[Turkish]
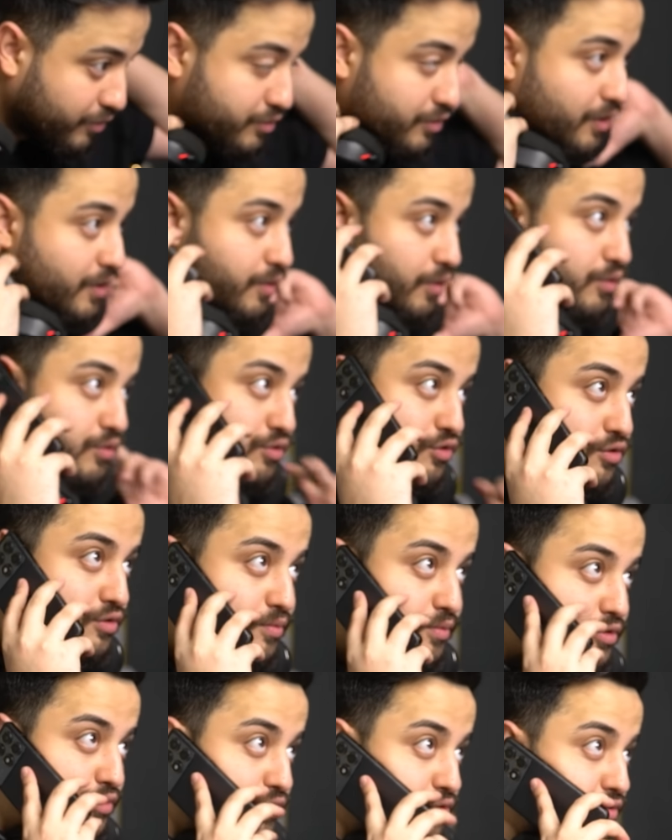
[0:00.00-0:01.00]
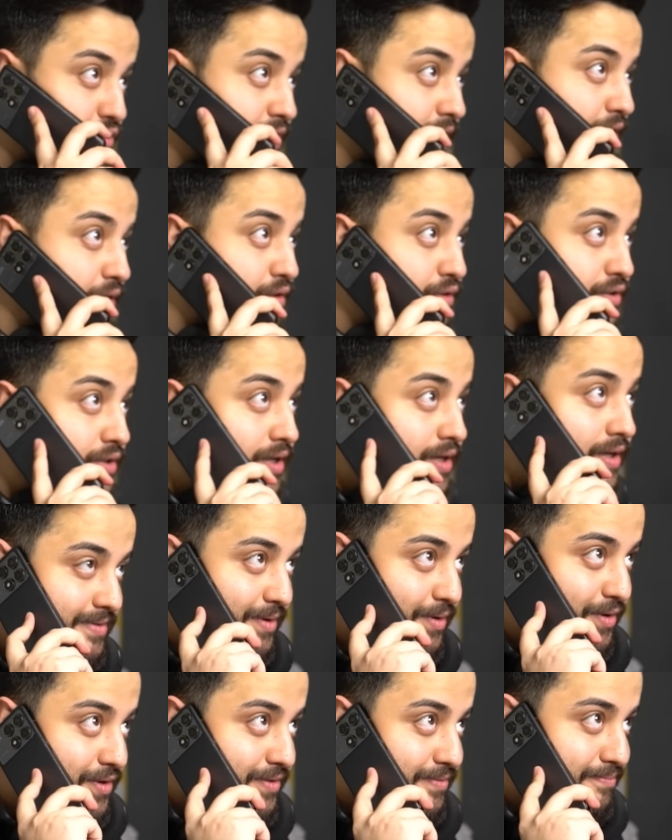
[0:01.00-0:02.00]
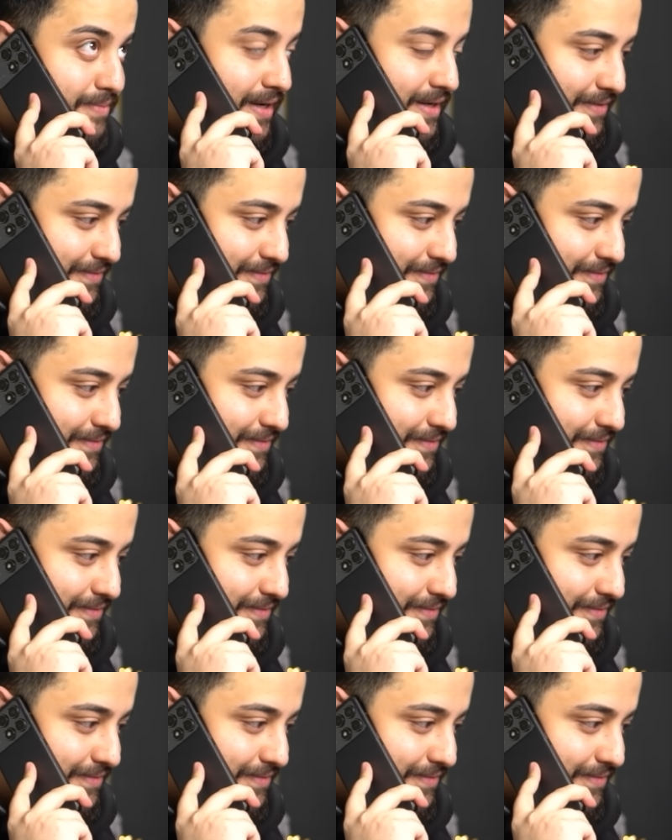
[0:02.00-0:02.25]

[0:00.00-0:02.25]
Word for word: şöyle konuştuğumu düşünsek olursak. Oğlum bak